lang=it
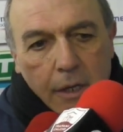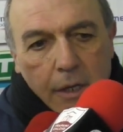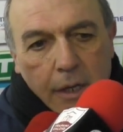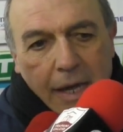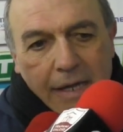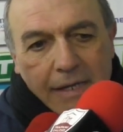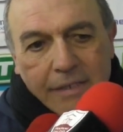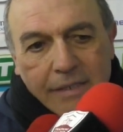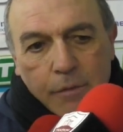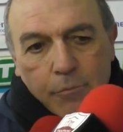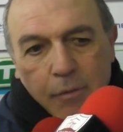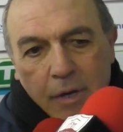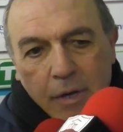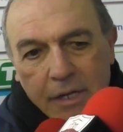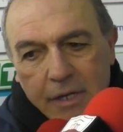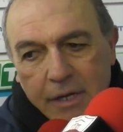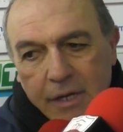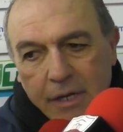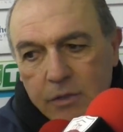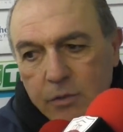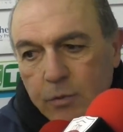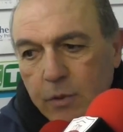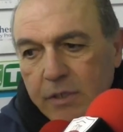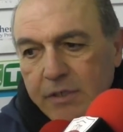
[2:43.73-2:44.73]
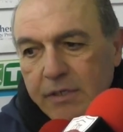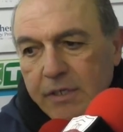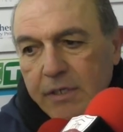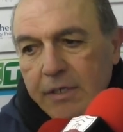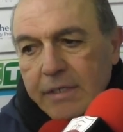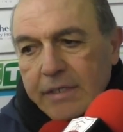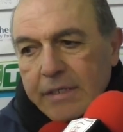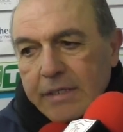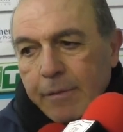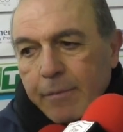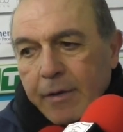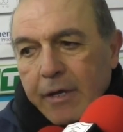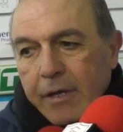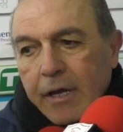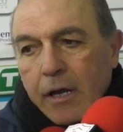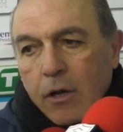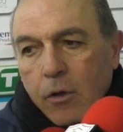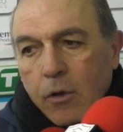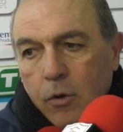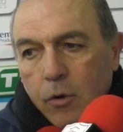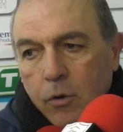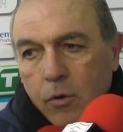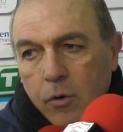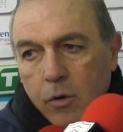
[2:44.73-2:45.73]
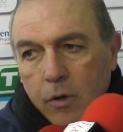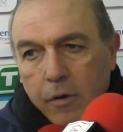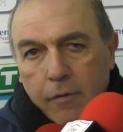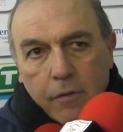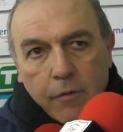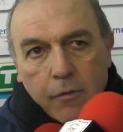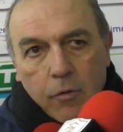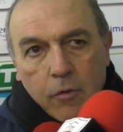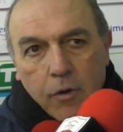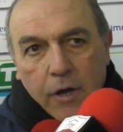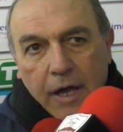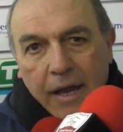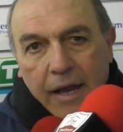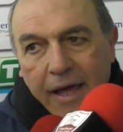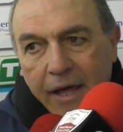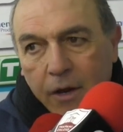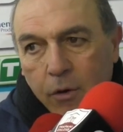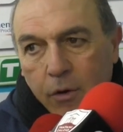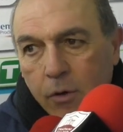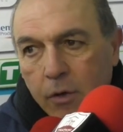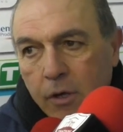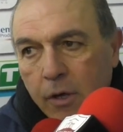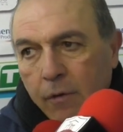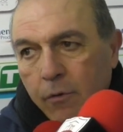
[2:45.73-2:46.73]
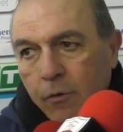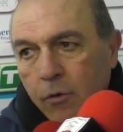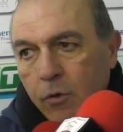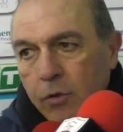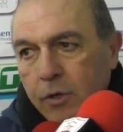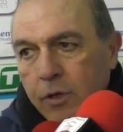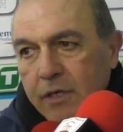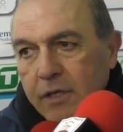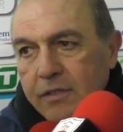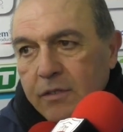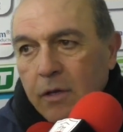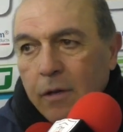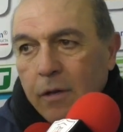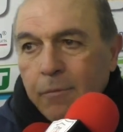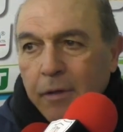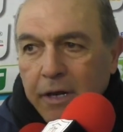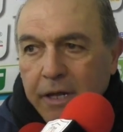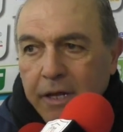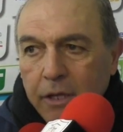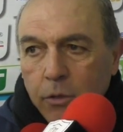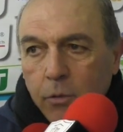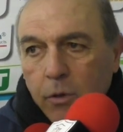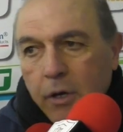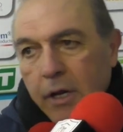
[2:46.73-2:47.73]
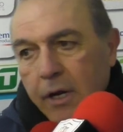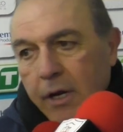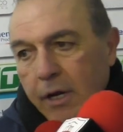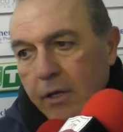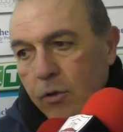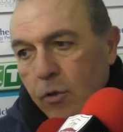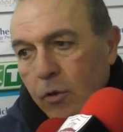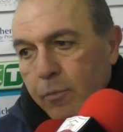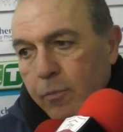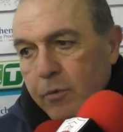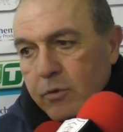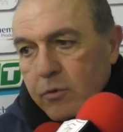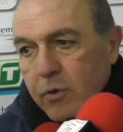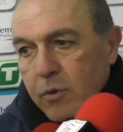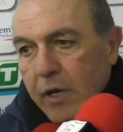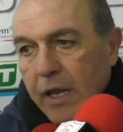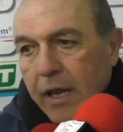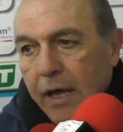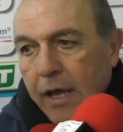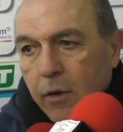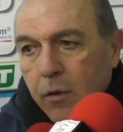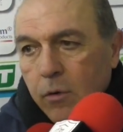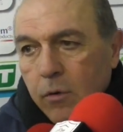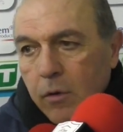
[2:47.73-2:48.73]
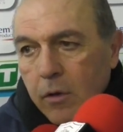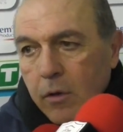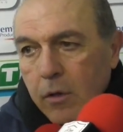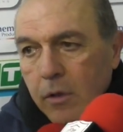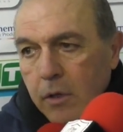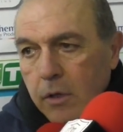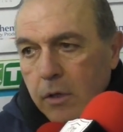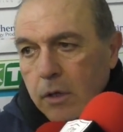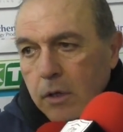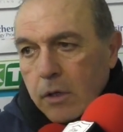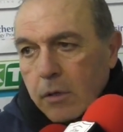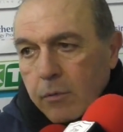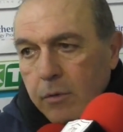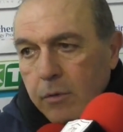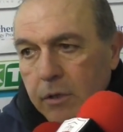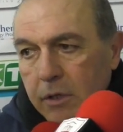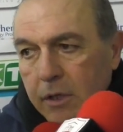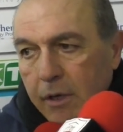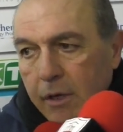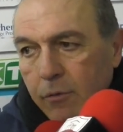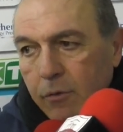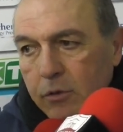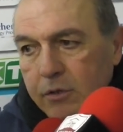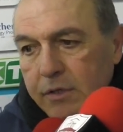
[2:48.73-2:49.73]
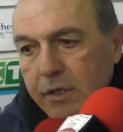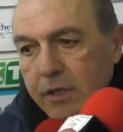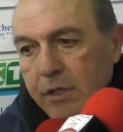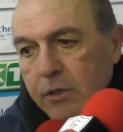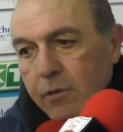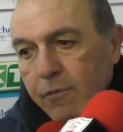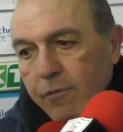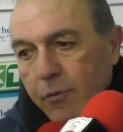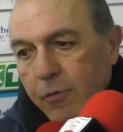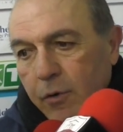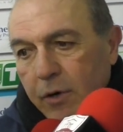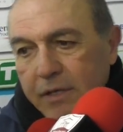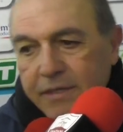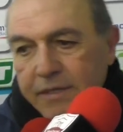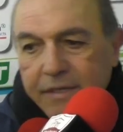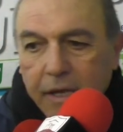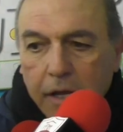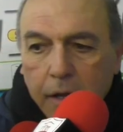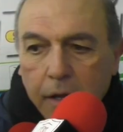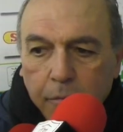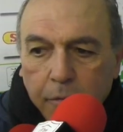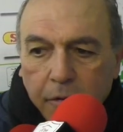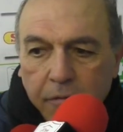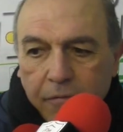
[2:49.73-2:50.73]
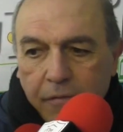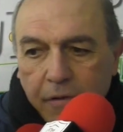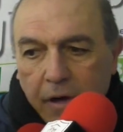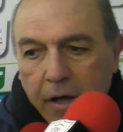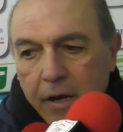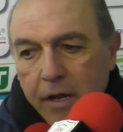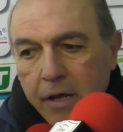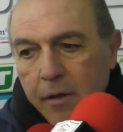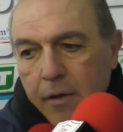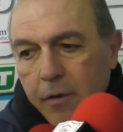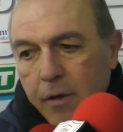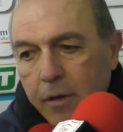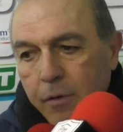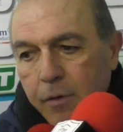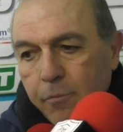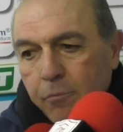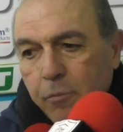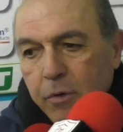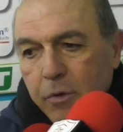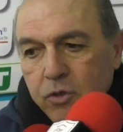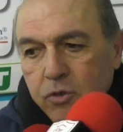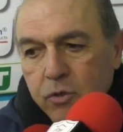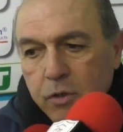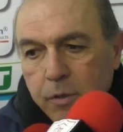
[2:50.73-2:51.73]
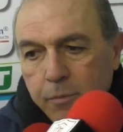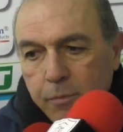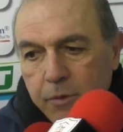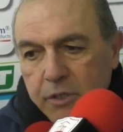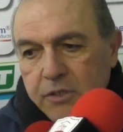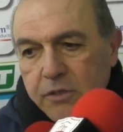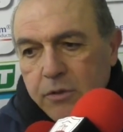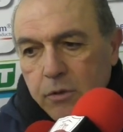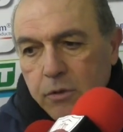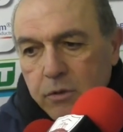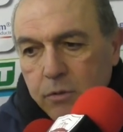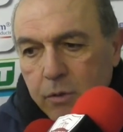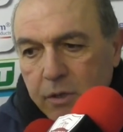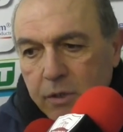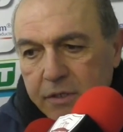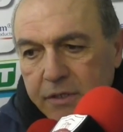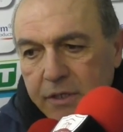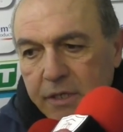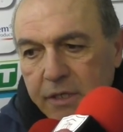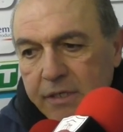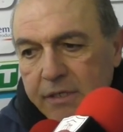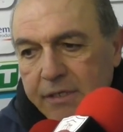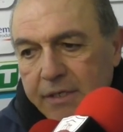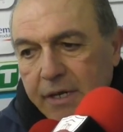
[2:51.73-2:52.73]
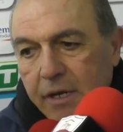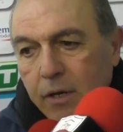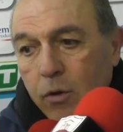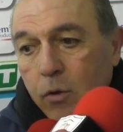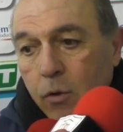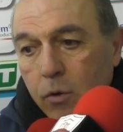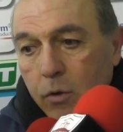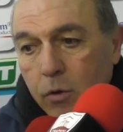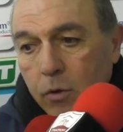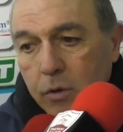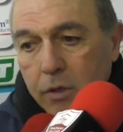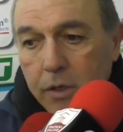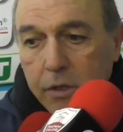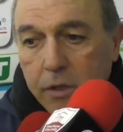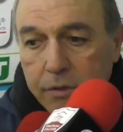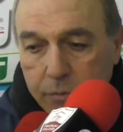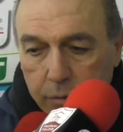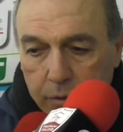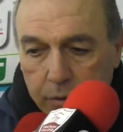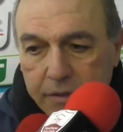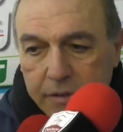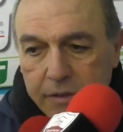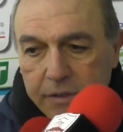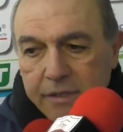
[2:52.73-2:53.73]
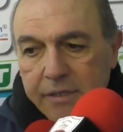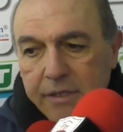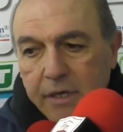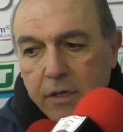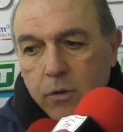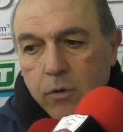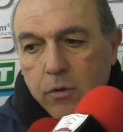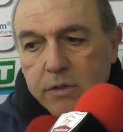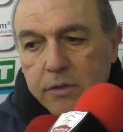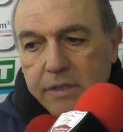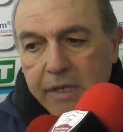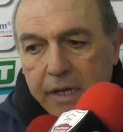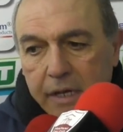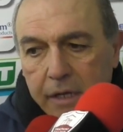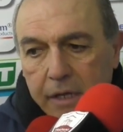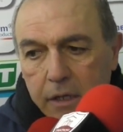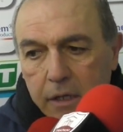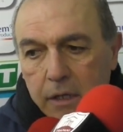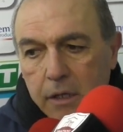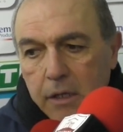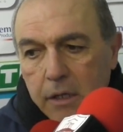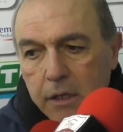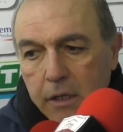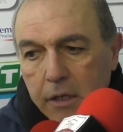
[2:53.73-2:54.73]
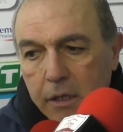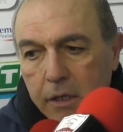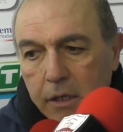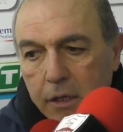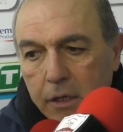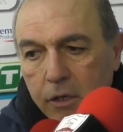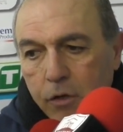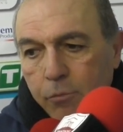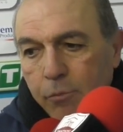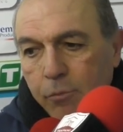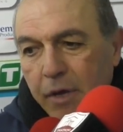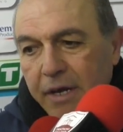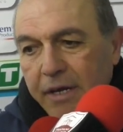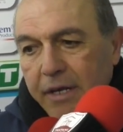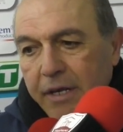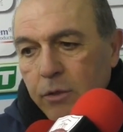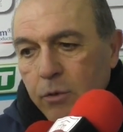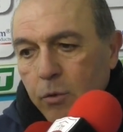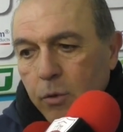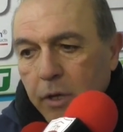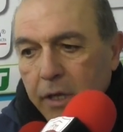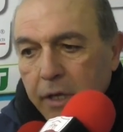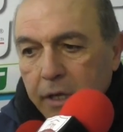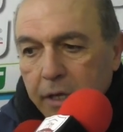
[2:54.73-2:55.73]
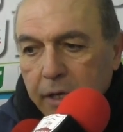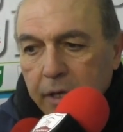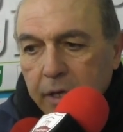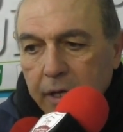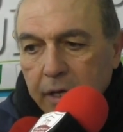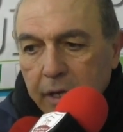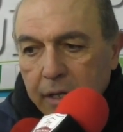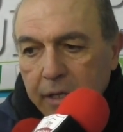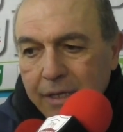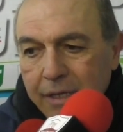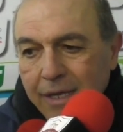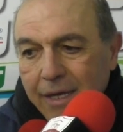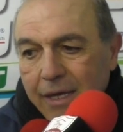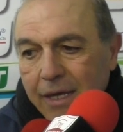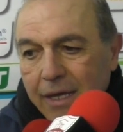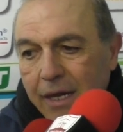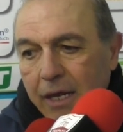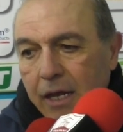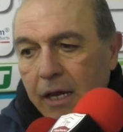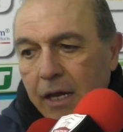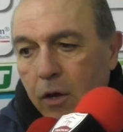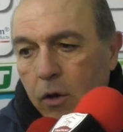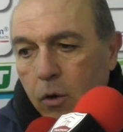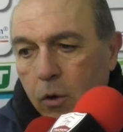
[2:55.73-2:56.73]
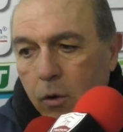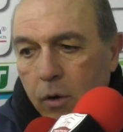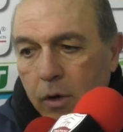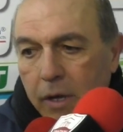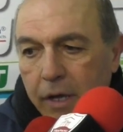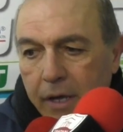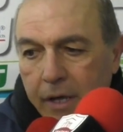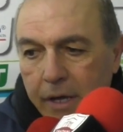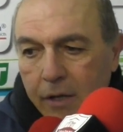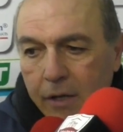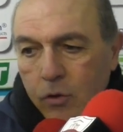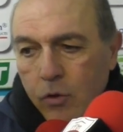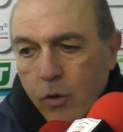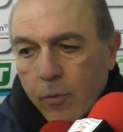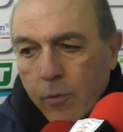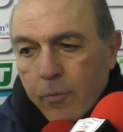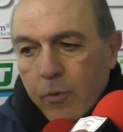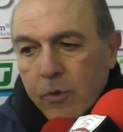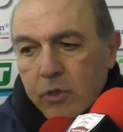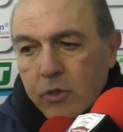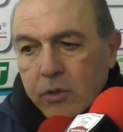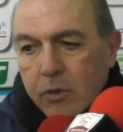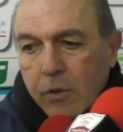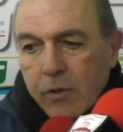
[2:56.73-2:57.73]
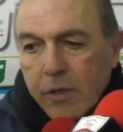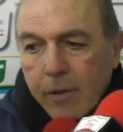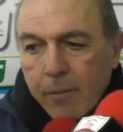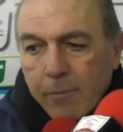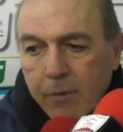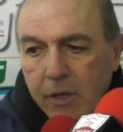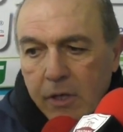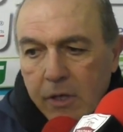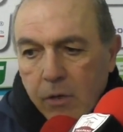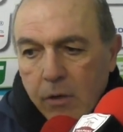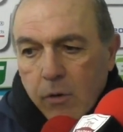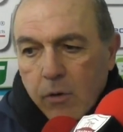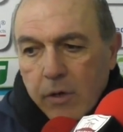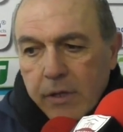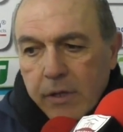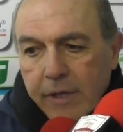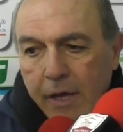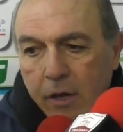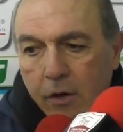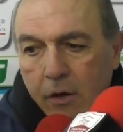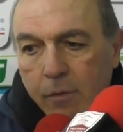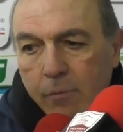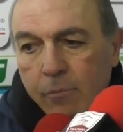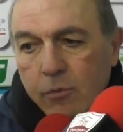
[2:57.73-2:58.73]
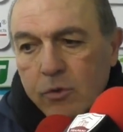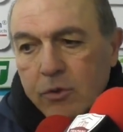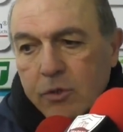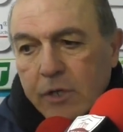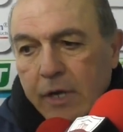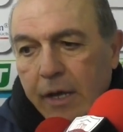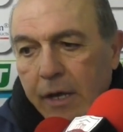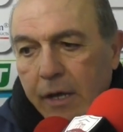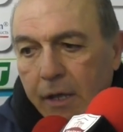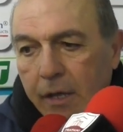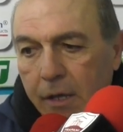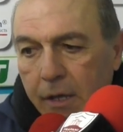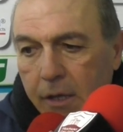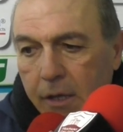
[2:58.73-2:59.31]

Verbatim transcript: asimmetrica sulla sinistra perché a loro avevano Galano e io avevo chiesto la marcatura e il raddoppio su Galano quindi avevo stretto Fornesier per fare maggiore pressione sulla sinistra, loro, eh, sulla sinistra nostra con marcatura di, di Grillo e raddoppio di Scognamiglio, è chiaro che Mosca,